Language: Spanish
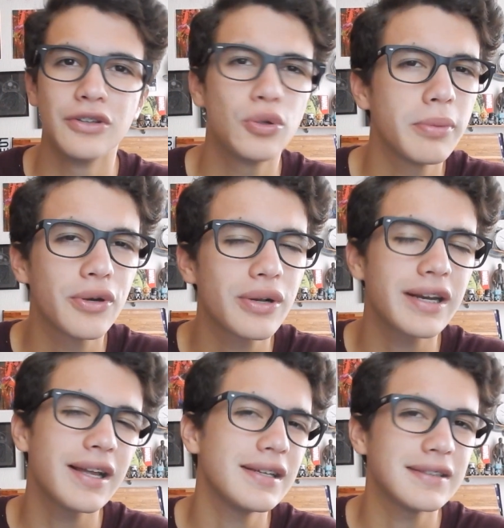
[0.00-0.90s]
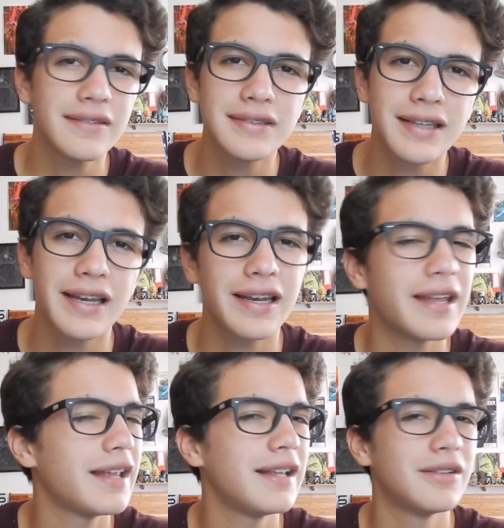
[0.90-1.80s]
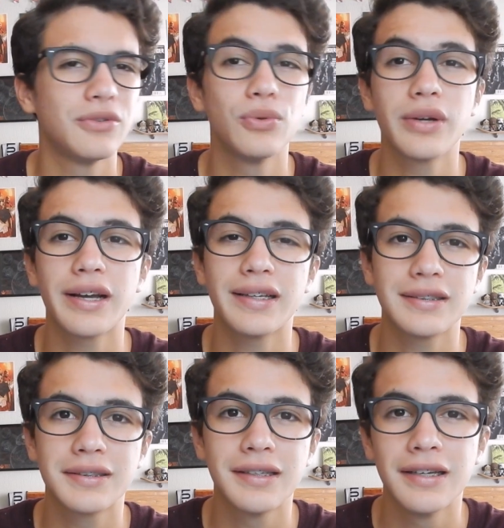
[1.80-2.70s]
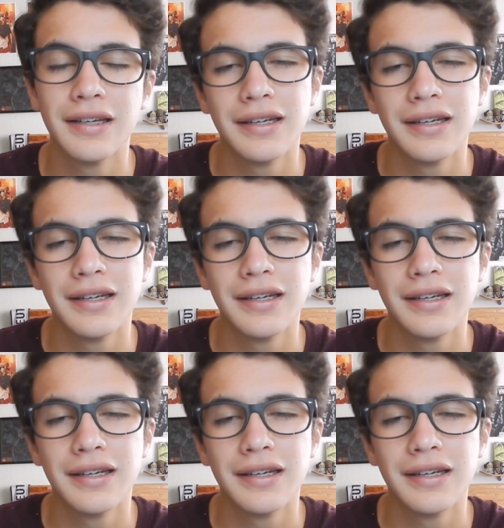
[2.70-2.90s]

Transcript: Tú mejor que nadie sabes que la edad nunca es